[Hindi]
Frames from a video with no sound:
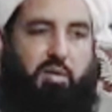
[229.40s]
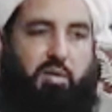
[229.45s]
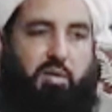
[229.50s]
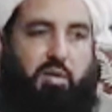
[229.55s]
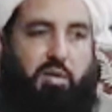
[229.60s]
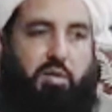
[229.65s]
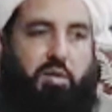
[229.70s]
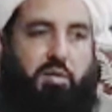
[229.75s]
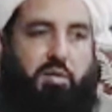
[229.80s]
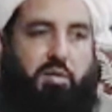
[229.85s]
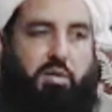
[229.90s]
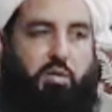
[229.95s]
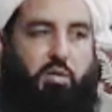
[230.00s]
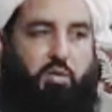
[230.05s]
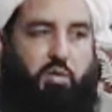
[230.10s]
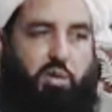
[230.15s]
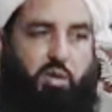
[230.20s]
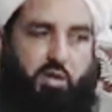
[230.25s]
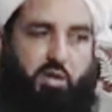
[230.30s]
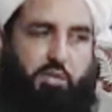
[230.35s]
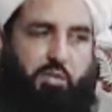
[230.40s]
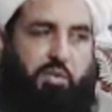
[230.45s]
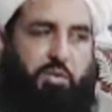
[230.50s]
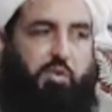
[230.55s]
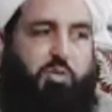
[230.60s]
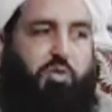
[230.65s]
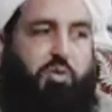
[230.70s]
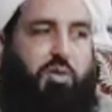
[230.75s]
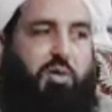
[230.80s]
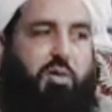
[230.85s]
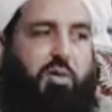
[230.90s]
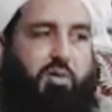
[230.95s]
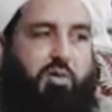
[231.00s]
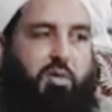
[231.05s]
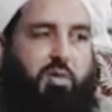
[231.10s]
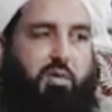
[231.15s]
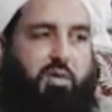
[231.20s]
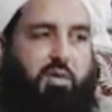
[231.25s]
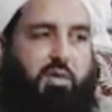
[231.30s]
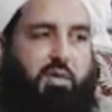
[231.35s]
का माना कि इससे गुनाह भी
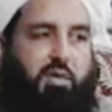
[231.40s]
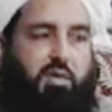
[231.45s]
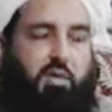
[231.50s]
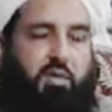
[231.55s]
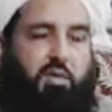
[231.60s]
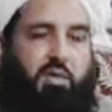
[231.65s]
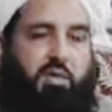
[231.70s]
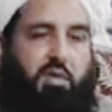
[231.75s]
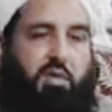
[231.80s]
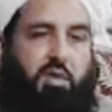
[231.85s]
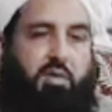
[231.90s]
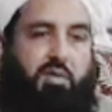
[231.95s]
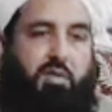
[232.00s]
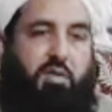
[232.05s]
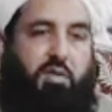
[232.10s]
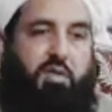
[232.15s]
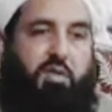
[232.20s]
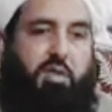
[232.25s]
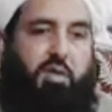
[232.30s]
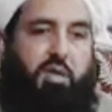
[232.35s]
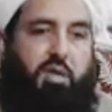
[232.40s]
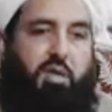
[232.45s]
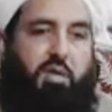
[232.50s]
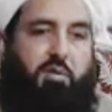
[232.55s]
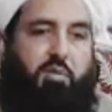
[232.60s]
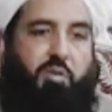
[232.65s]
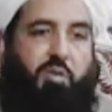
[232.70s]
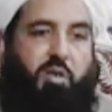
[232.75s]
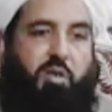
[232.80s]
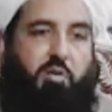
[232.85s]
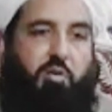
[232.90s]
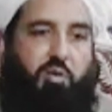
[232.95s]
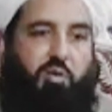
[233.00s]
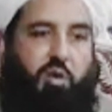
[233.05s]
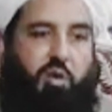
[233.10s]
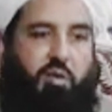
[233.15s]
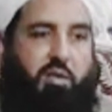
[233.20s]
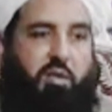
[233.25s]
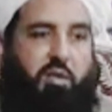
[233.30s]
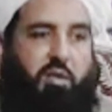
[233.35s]
होंगे इसलिए आलिम
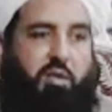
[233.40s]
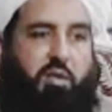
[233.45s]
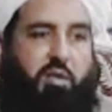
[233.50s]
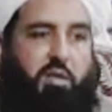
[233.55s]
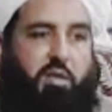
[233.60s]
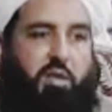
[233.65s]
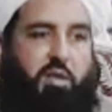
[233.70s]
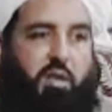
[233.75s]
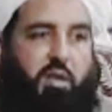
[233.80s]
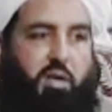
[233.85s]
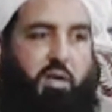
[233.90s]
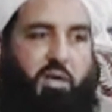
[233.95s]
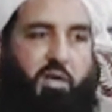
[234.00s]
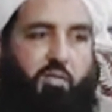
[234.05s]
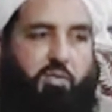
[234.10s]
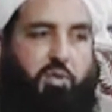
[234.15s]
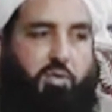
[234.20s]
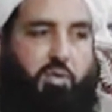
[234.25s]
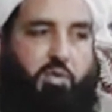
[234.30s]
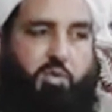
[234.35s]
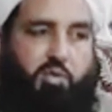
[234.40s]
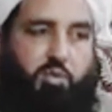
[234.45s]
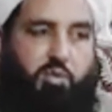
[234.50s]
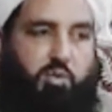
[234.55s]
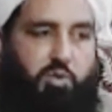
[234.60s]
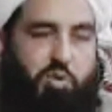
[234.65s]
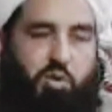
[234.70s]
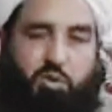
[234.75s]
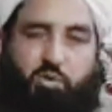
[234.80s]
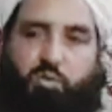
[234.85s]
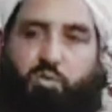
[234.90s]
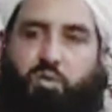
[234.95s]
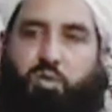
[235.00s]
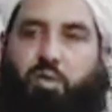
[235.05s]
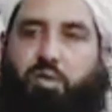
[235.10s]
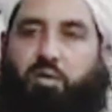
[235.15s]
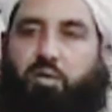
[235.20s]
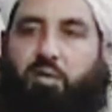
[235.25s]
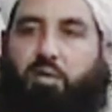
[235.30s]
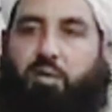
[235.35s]
का गुनाह देखकर आलिम से दूर
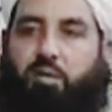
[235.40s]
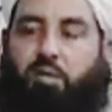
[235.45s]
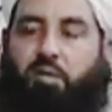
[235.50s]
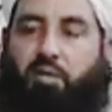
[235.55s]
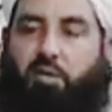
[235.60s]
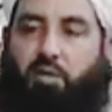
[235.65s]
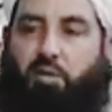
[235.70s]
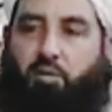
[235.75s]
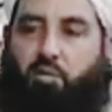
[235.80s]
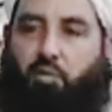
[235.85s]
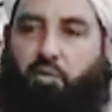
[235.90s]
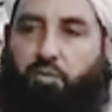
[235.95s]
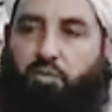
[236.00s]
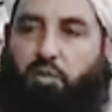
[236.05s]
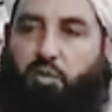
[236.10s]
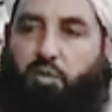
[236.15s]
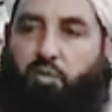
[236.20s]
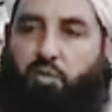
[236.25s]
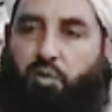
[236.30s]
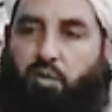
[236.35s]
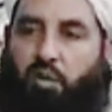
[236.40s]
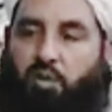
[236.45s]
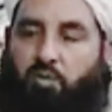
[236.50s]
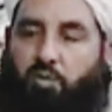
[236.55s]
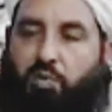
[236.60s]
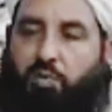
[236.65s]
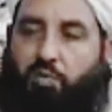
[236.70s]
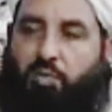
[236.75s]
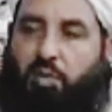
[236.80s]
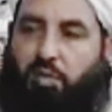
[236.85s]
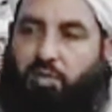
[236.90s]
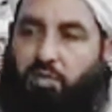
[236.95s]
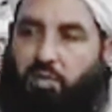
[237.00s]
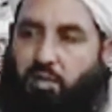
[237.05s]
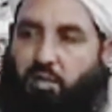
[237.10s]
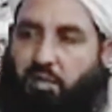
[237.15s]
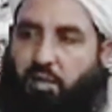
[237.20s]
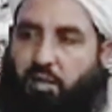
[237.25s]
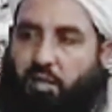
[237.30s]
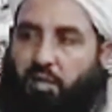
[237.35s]
नहीं होना उसके गुनाह
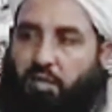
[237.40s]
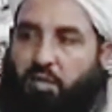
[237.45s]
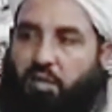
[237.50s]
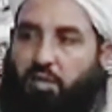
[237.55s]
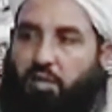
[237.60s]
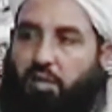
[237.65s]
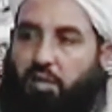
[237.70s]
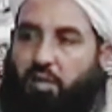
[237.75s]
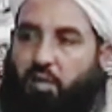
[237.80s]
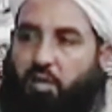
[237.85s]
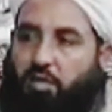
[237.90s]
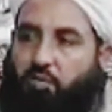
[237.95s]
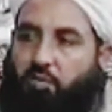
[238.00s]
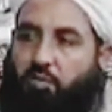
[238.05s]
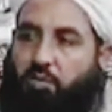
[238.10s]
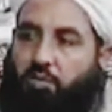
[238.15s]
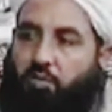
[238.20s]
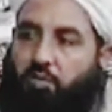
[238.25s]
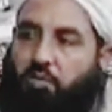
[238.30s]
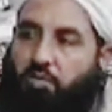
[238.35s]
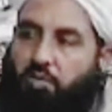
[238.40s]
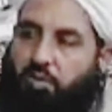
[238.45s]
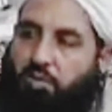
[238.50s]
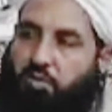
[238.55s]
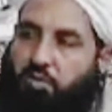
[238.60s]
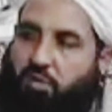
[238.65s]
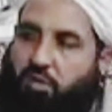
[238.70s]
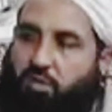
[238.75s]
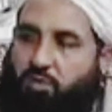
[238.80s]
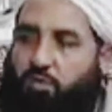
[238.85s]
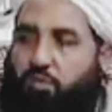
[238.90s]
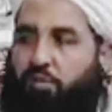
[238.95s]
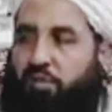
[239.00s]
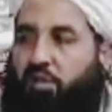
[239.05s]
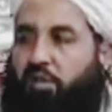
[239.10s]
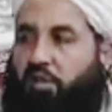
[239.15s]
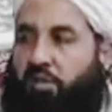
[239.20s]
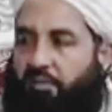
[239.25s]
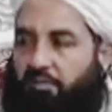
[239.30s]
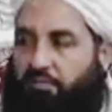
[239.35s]
पे पर्दा डाल के आलिम के मजीद
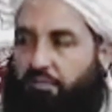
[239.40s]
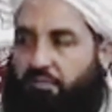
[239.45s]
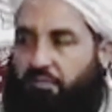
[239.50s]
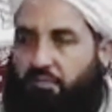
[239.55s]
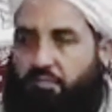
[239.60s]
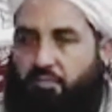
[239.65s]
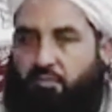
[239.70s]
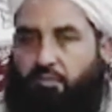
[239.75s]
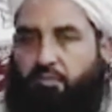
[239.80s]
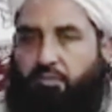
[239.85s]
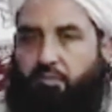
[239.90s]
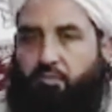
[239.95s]
करीब होना है